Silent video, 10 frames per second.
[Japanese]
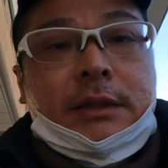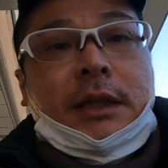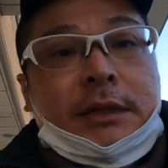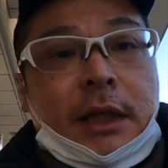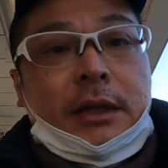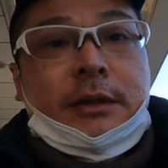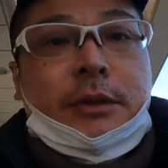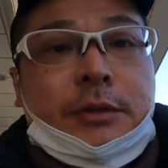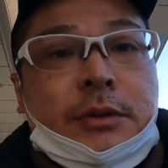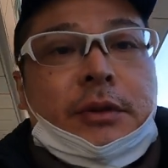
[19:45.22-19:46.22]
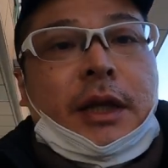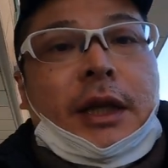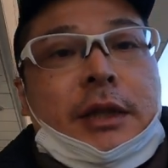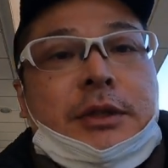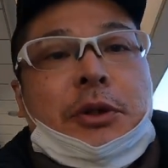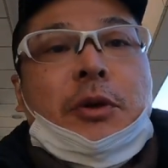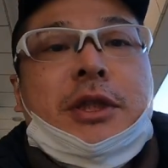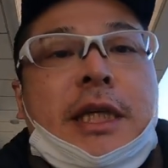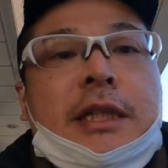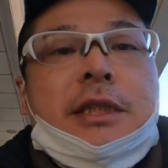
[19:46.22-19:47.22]
あさあさあということで銚
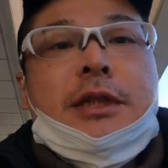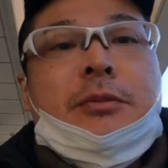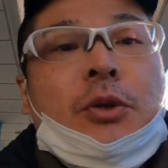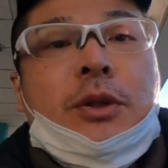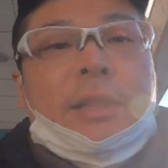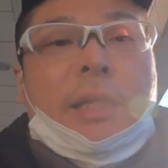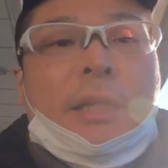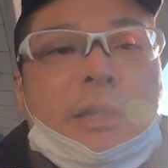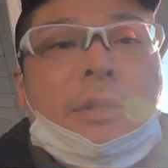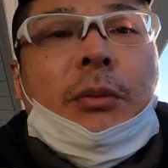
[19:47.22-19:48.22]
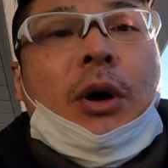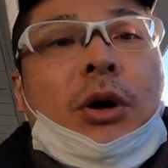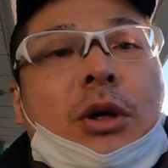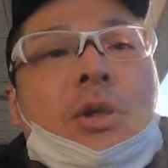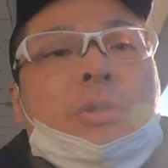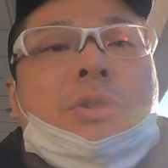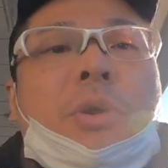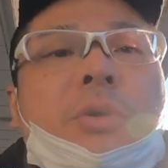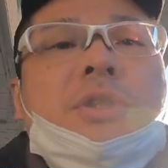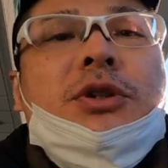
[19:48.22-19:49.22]
子駅に戻ってきたんですけども、
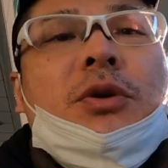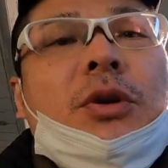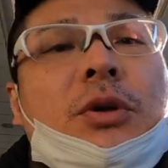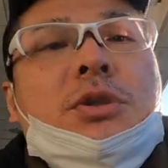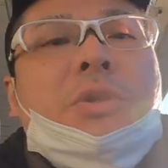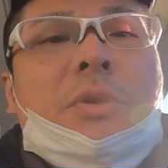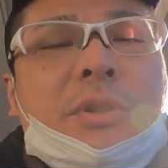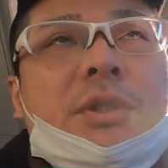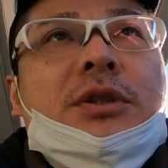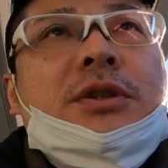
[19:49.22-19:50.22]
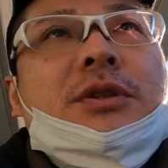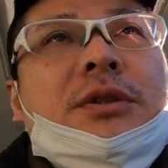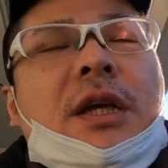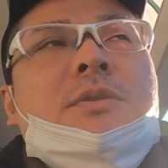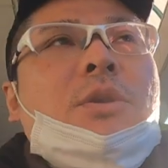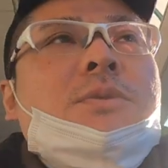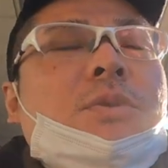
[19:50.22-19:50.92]
銚子の醤油ね飲